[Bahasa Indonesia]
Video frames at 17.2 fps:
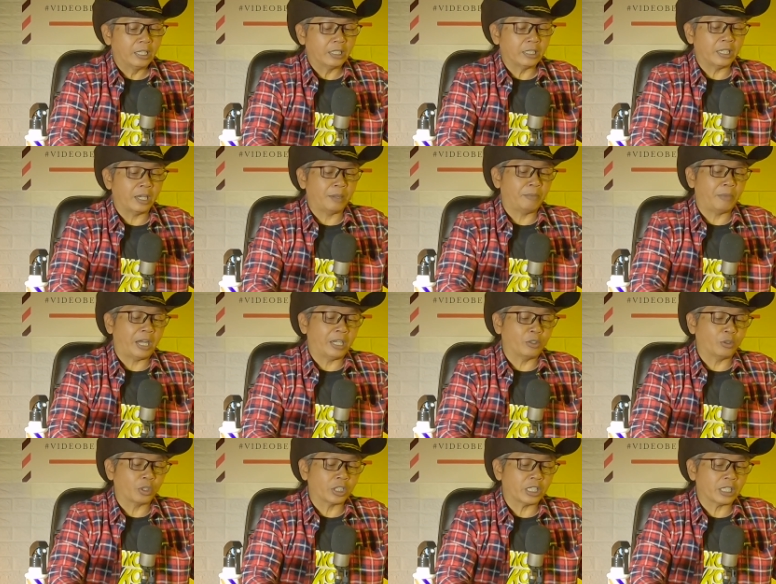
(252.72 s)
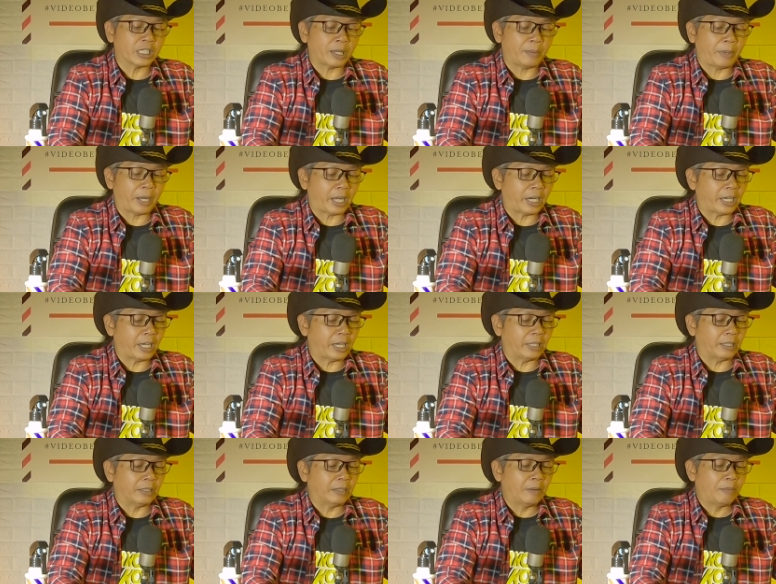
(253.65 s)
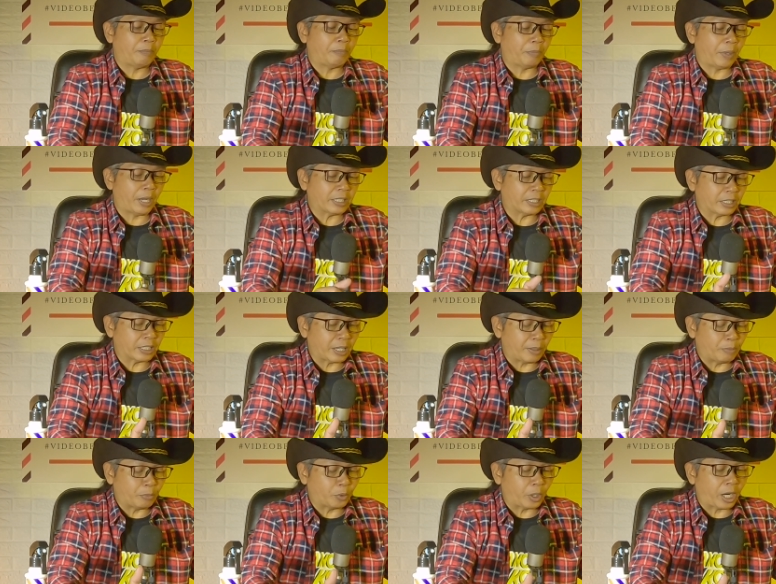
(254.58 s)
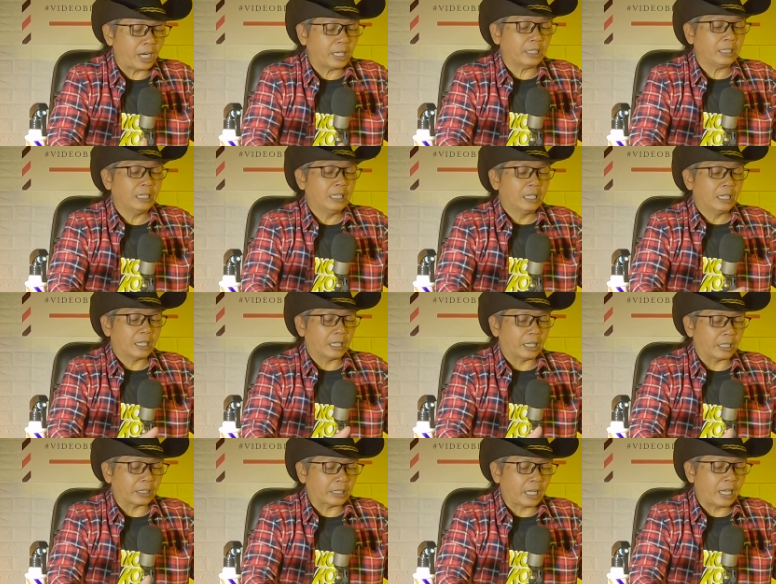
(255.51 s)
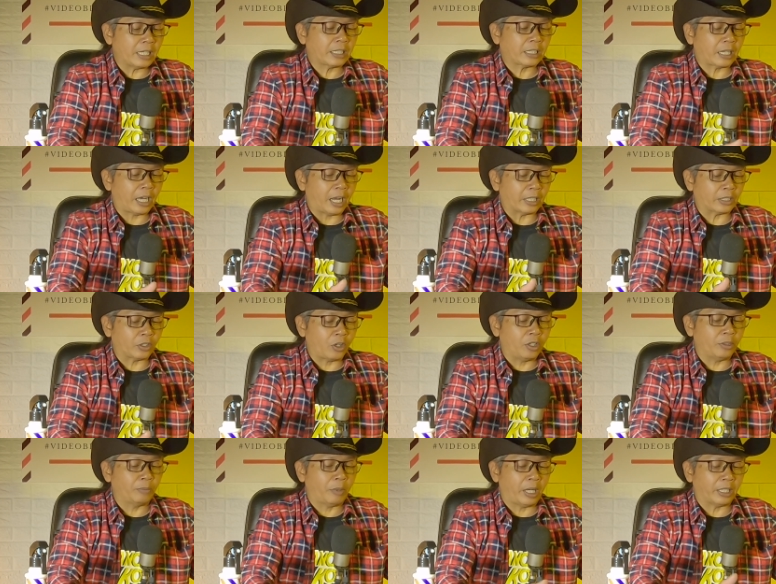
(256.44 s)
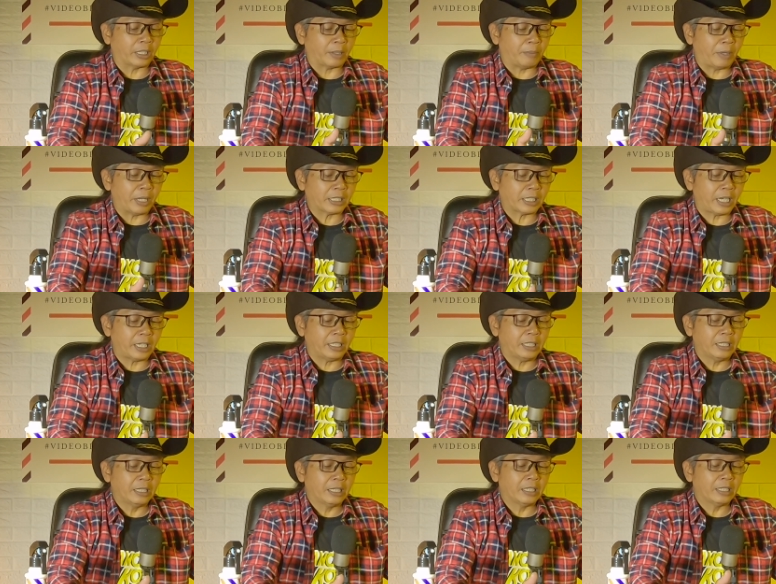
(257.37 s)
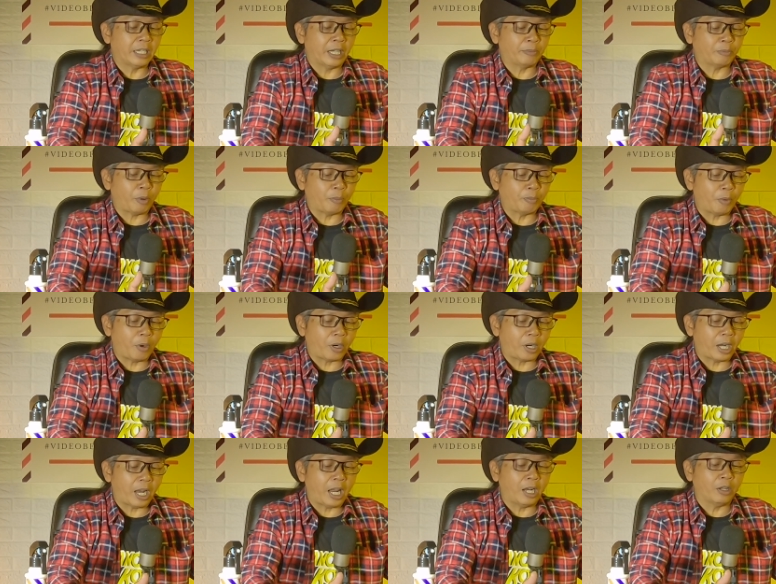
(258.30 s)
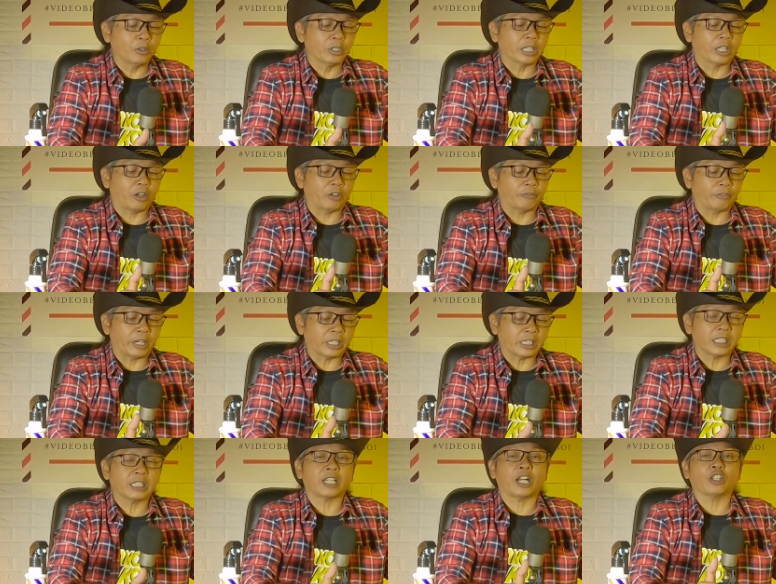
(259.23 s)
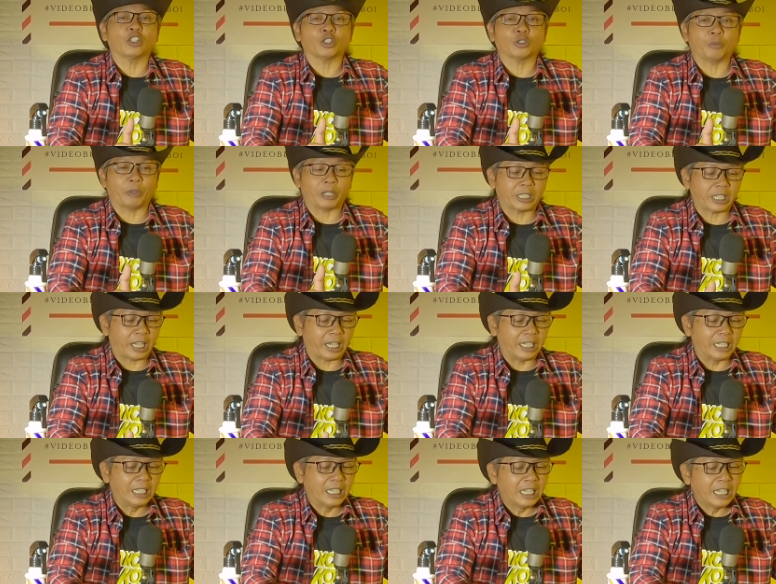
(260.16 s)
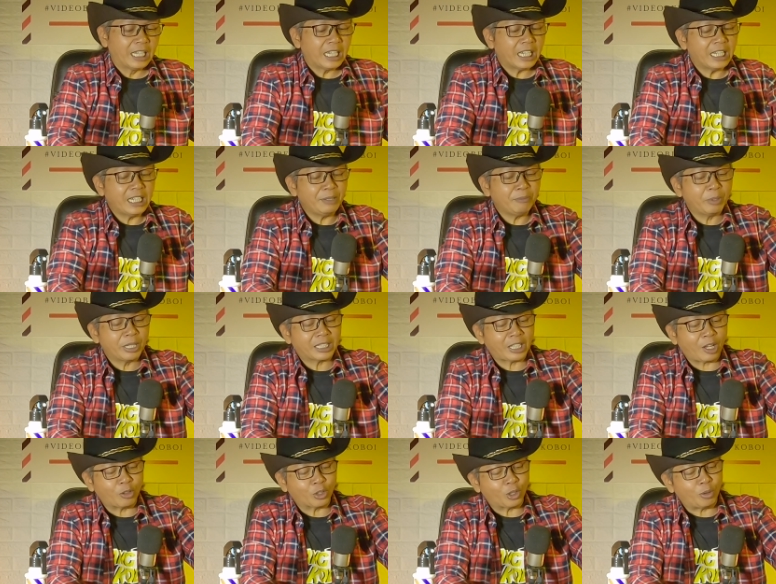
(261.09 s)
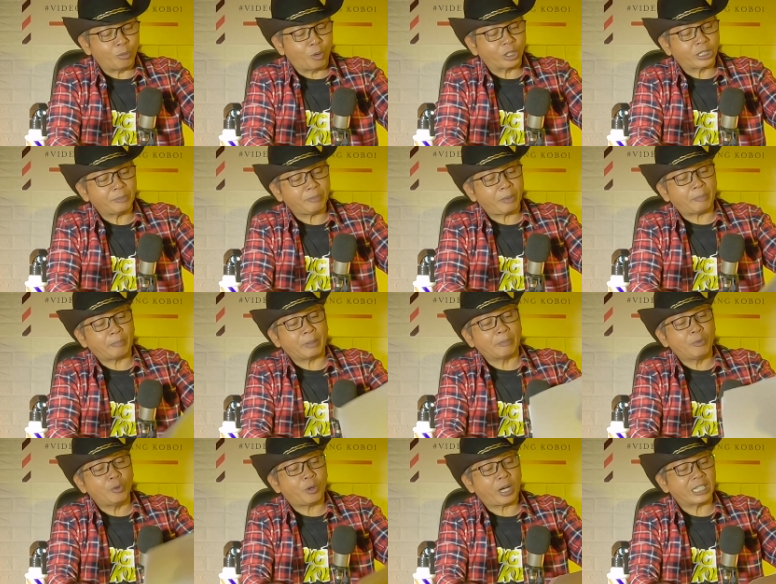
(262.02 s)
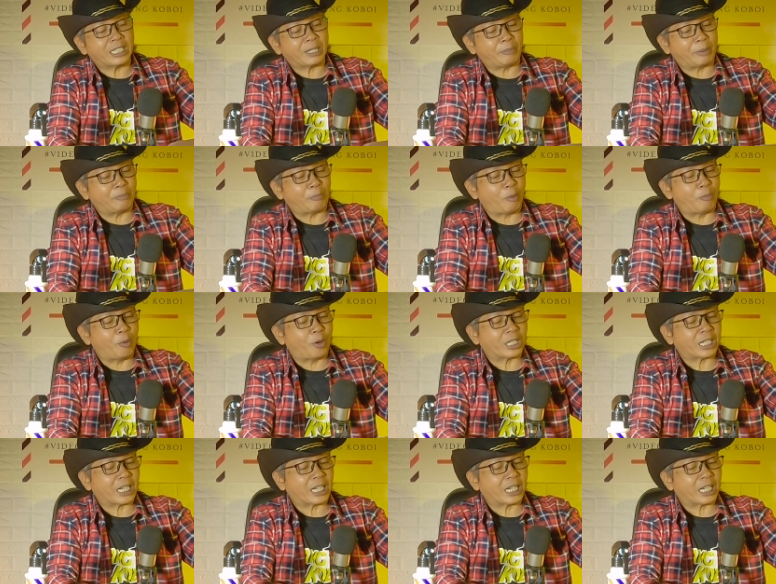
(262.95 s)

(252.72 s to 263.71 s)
yang mengandung sisa makanan, plastik campuran, kertas, karton, bahan kemasan, dan popok lalu dikonversi 100%. Ini berita otomotif apa bukan sampai popok